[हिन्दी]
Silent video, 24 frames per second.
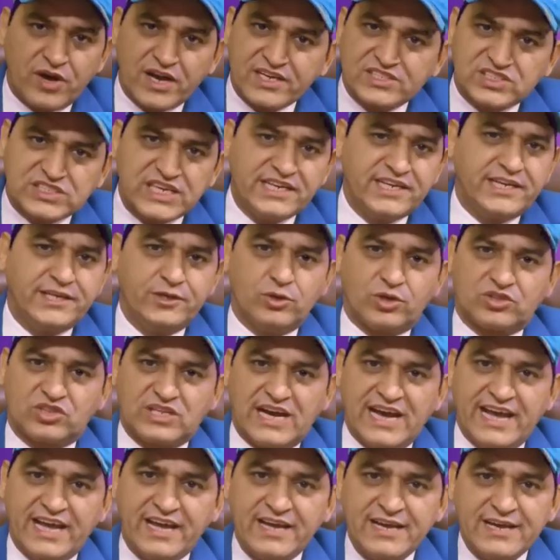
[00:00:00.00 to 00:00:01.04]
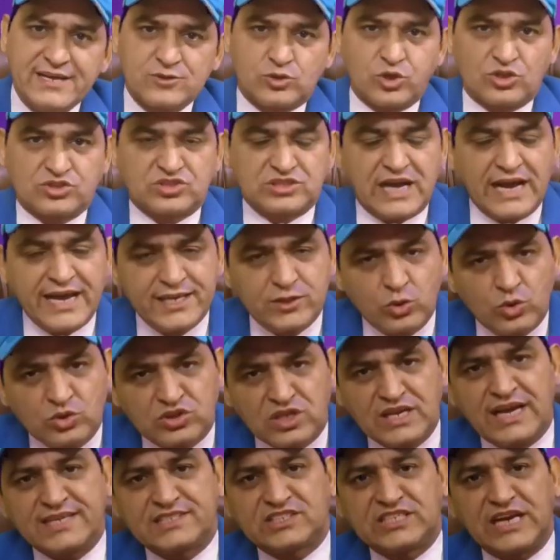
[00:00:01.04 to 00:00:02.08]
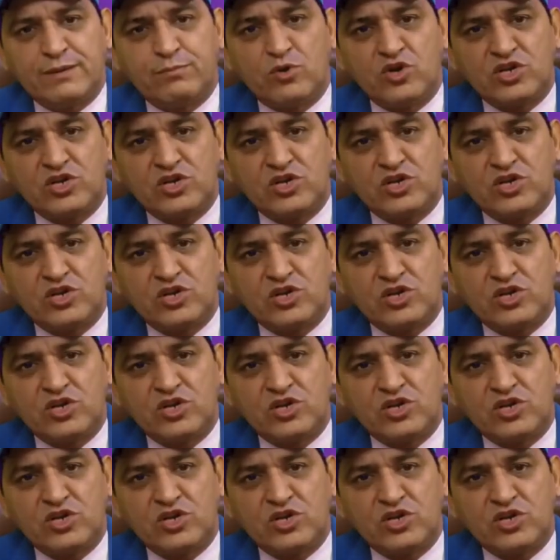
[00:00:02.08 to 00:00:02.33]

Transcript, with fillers: फंक्शन नहीं होता है तो शायद उतना अच्छा